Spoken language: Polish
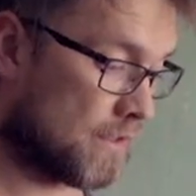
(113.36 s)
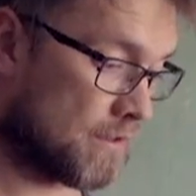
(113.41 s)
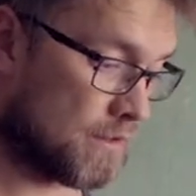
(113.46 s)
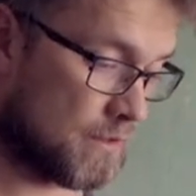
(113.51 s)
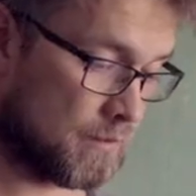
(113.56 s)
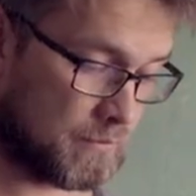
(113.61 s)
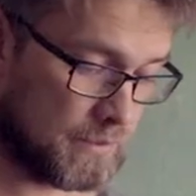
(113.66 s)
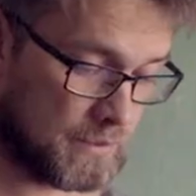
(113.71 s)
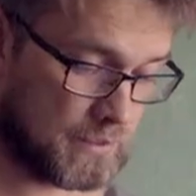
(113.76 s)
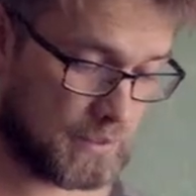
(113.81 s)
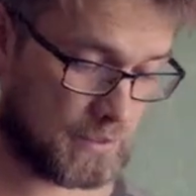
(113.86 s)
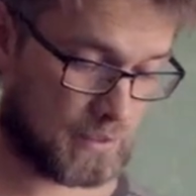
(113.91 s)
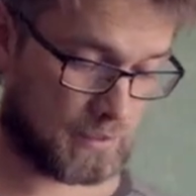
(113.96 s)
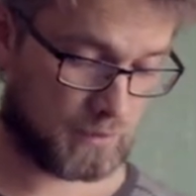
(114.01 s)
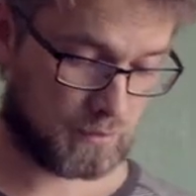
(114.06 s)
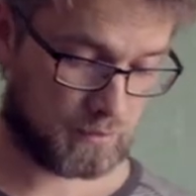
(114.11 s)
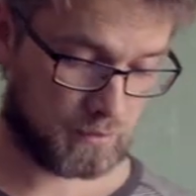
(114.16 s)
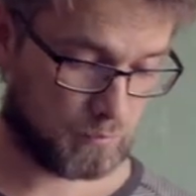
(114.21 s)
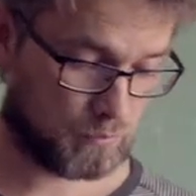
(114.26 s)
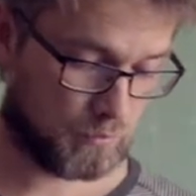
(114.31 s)
Chyba
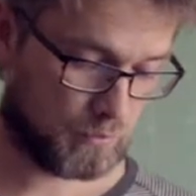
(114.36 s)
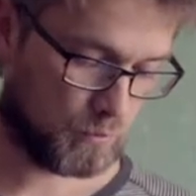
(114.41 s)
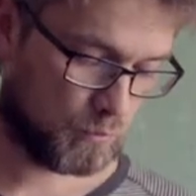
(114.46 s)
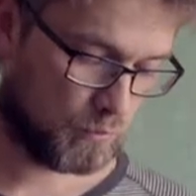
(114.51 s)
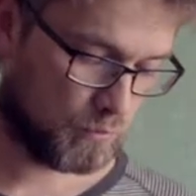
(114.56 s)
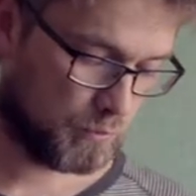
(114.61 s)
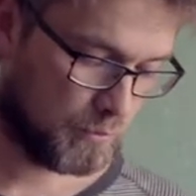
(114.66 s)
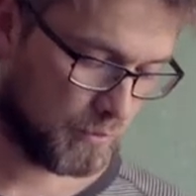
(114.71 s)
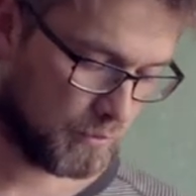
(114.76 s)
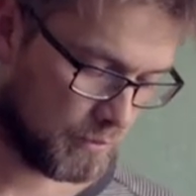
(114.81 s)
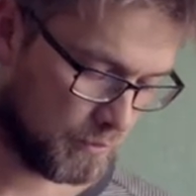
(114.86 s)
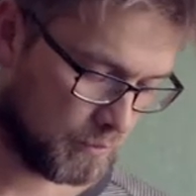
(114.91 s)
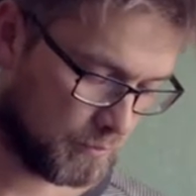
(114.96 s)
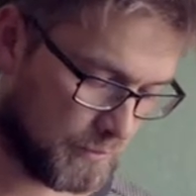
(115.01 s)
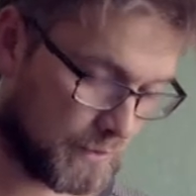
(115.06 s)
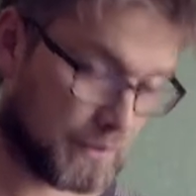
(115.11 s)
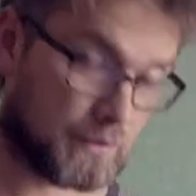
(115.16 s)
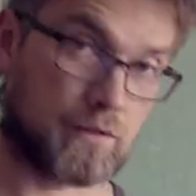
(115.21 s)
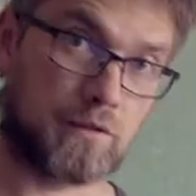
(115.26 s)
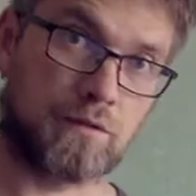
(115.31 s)
tak, mój ulubiony
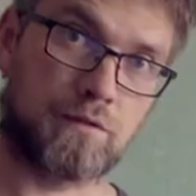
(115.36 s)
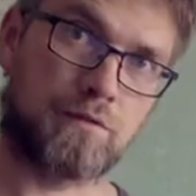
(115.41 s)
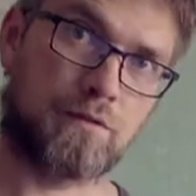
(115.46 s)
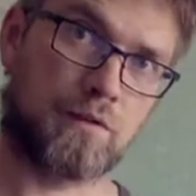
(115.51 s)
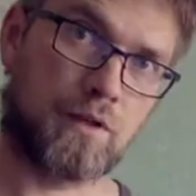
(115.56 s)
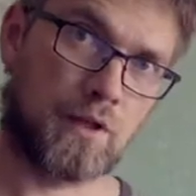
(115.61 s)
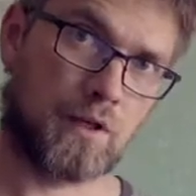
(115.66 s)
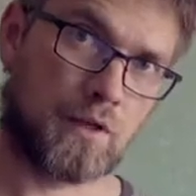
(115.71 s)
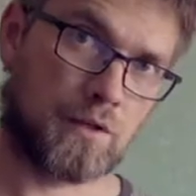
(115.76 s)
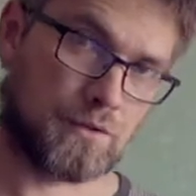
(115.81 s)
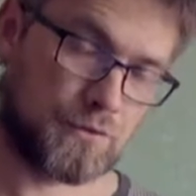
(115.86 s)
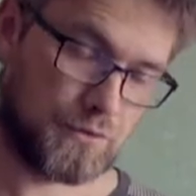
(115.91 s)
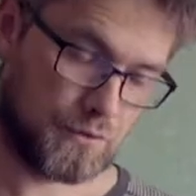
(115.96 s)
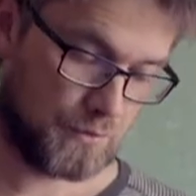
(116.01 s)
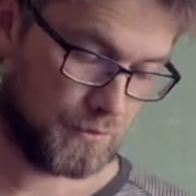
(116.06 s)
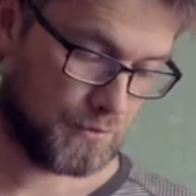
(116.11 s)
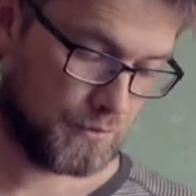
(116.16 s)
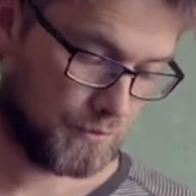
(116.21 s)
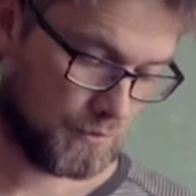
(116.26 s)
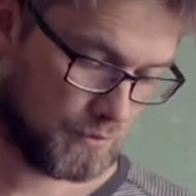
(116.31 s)
obiektyw
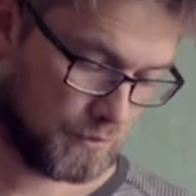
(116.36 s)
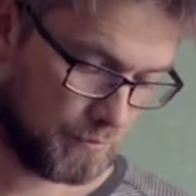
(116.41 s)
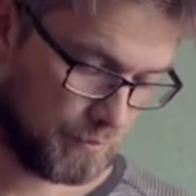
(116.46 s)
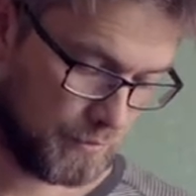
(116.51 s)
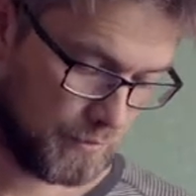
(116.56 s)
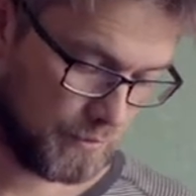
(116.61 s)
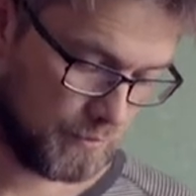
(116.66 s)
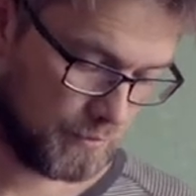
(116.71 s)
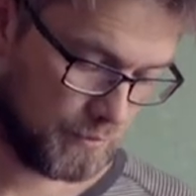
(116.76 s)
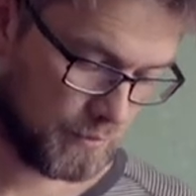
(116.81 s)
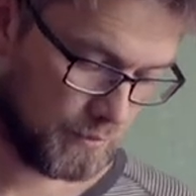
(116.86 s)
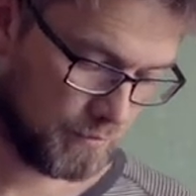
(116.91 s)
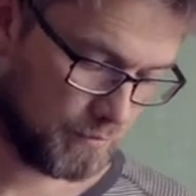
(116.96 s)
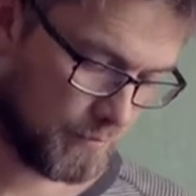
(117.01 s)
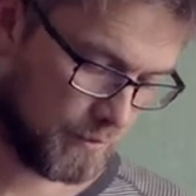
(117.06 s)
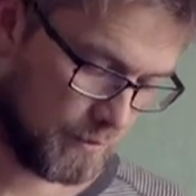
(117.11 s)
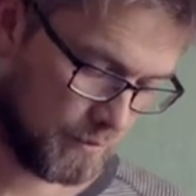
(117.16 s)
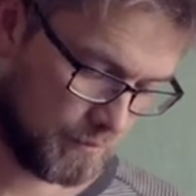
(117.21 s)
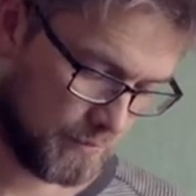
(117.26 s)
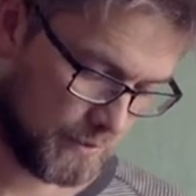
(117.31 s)
35
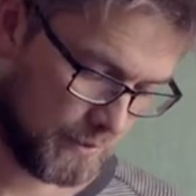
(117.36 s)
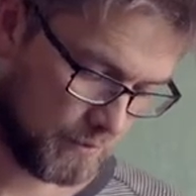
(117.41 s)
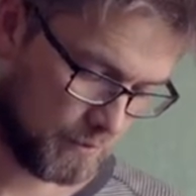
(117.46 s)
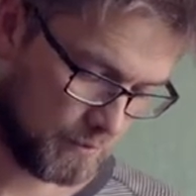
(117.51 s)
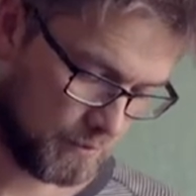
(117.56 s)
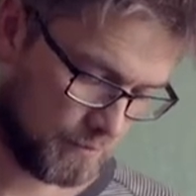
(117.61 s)
mm.